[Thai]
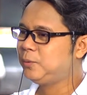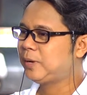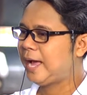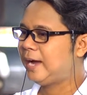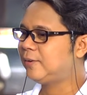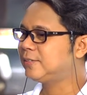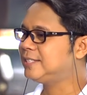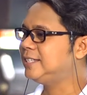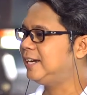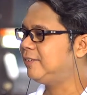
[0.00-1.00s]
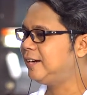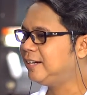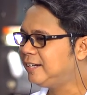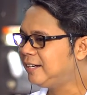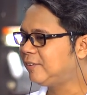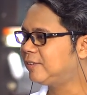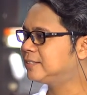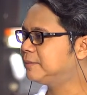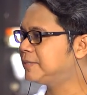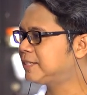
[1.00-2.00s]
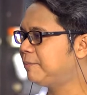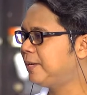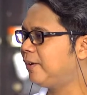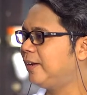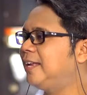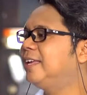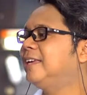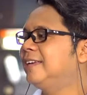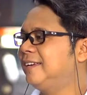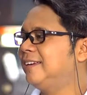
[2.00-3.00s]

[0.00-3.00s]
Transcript: ลูกค้าเขาก็เชียร์ว่าเออเอาหนังสือไปซ่อมให้หน่อยอะไรเงี้ย